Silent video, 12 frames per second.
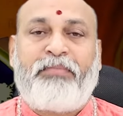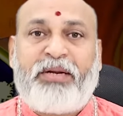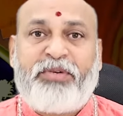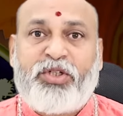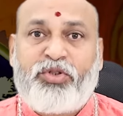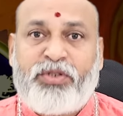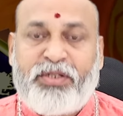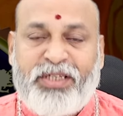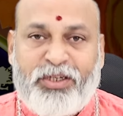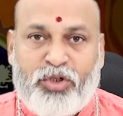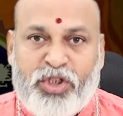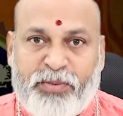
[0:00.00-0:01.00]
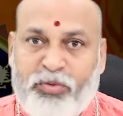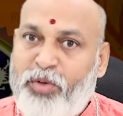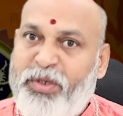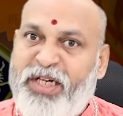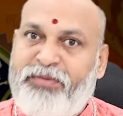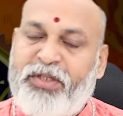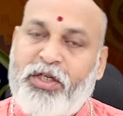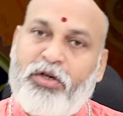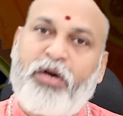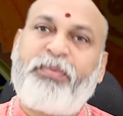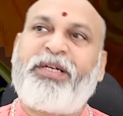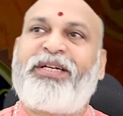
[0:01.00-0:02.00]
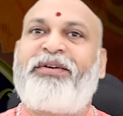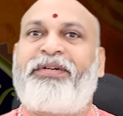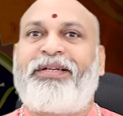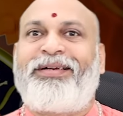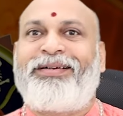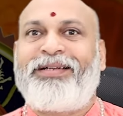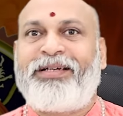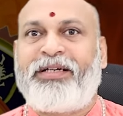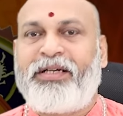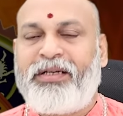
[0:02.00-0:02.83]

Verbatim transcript: మనం ఈరోజు చెప్పుకోబోయేటువంటి టాపిక్ ఏమిటి అంటే